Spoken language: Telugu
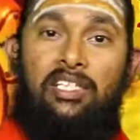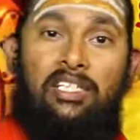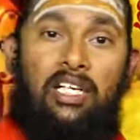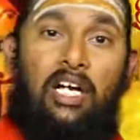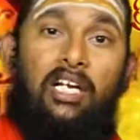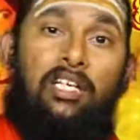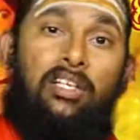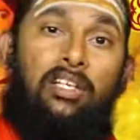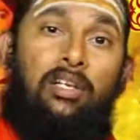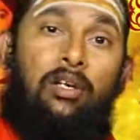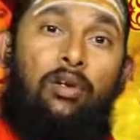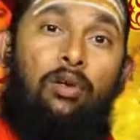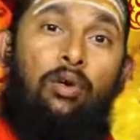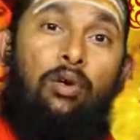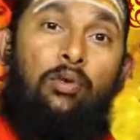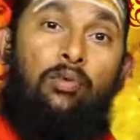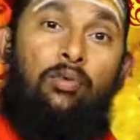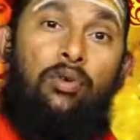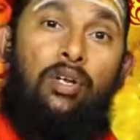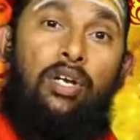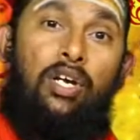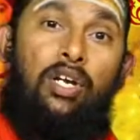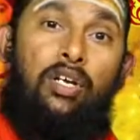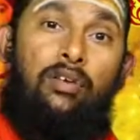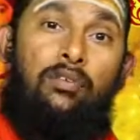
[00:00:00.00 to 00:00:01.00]
ఈశాన్యంలో
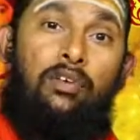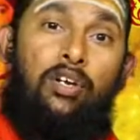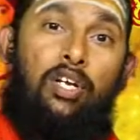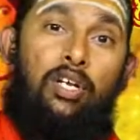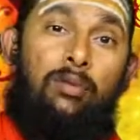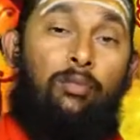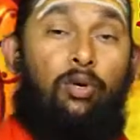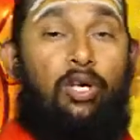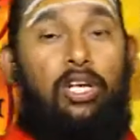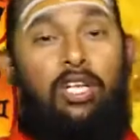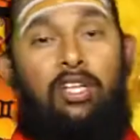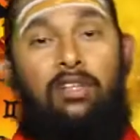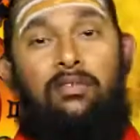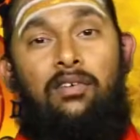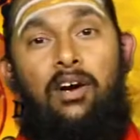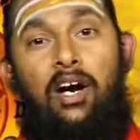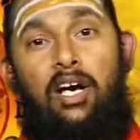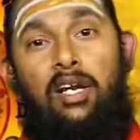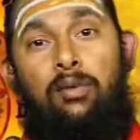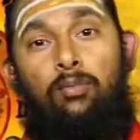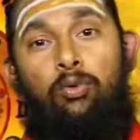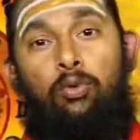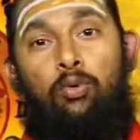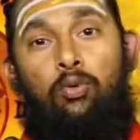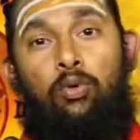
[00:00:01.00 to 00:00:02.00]
ఉండేటువంటి
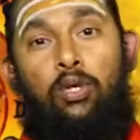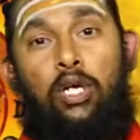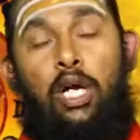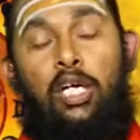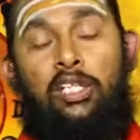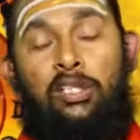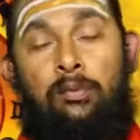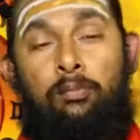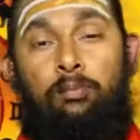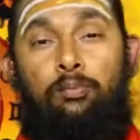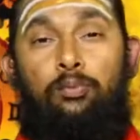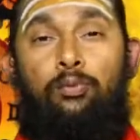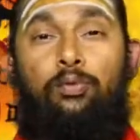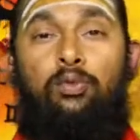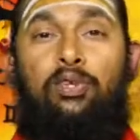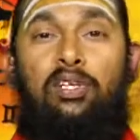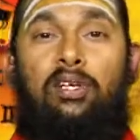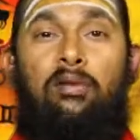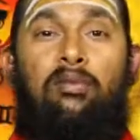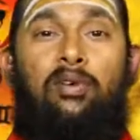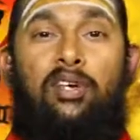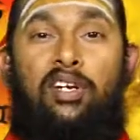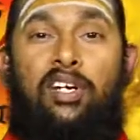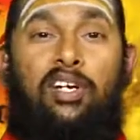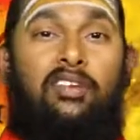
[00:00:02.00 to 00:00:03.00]
ముఖద్వారము కూడా
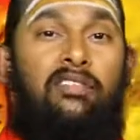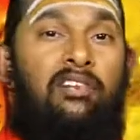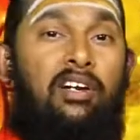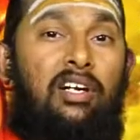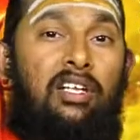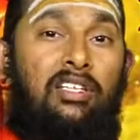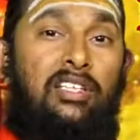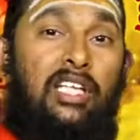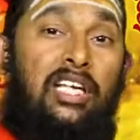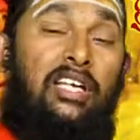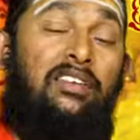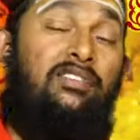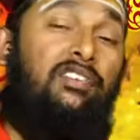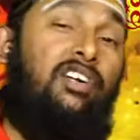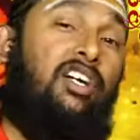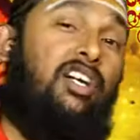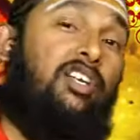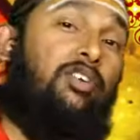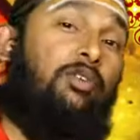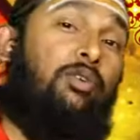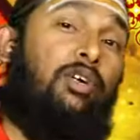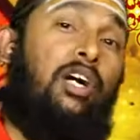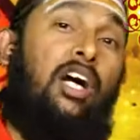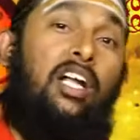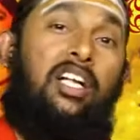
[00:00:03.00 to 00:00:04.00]
సంపూర్ణమైనటువంటి దైవిక
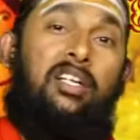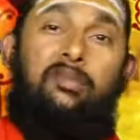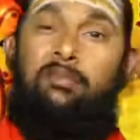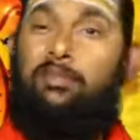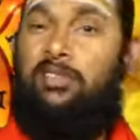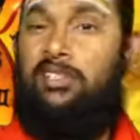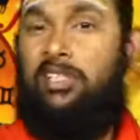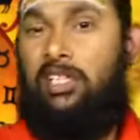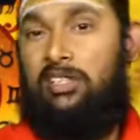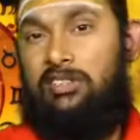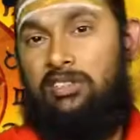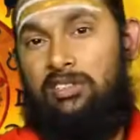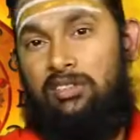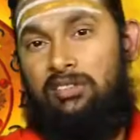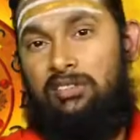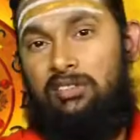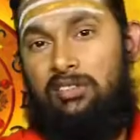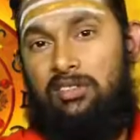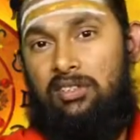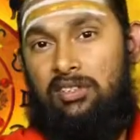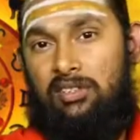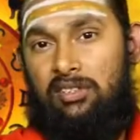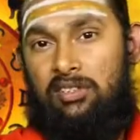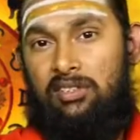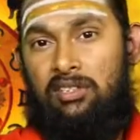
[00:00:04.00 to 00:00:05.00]
యోగాన్ని
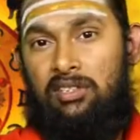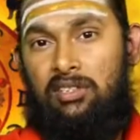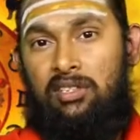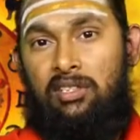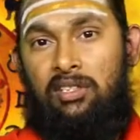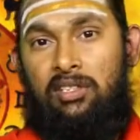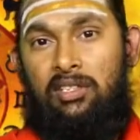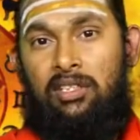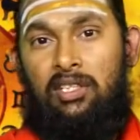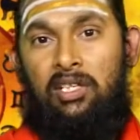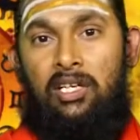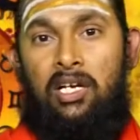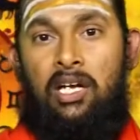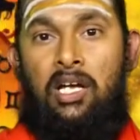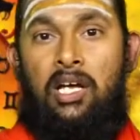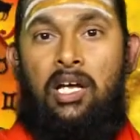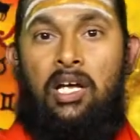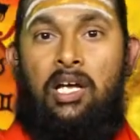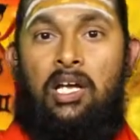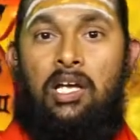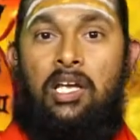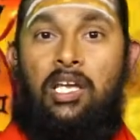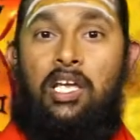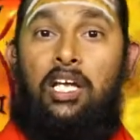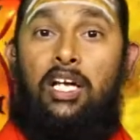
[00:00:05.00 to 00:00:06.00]
ప్రసాదిస్తుంది
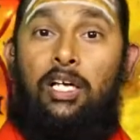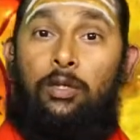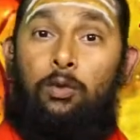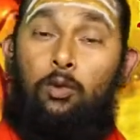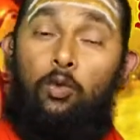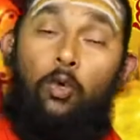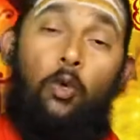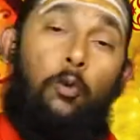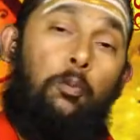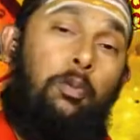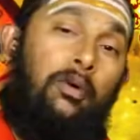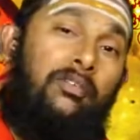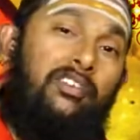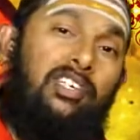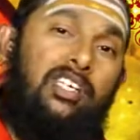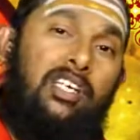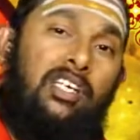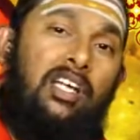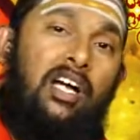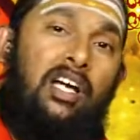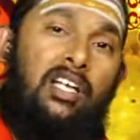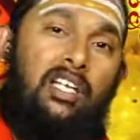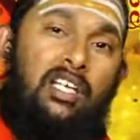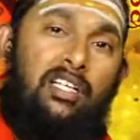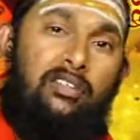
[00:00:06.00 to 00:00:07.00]
ఇక తూర్పు
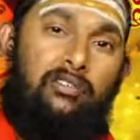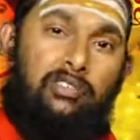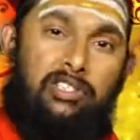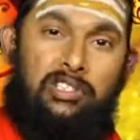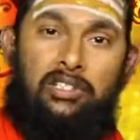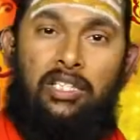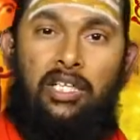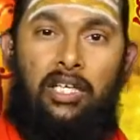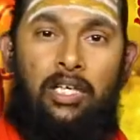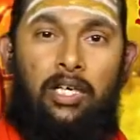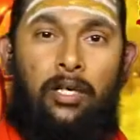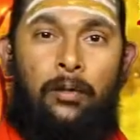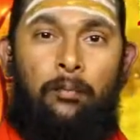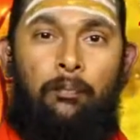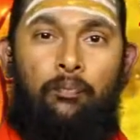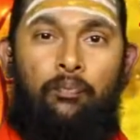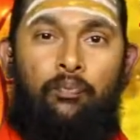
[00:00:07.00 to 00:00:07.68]
విషయానికి వస్తే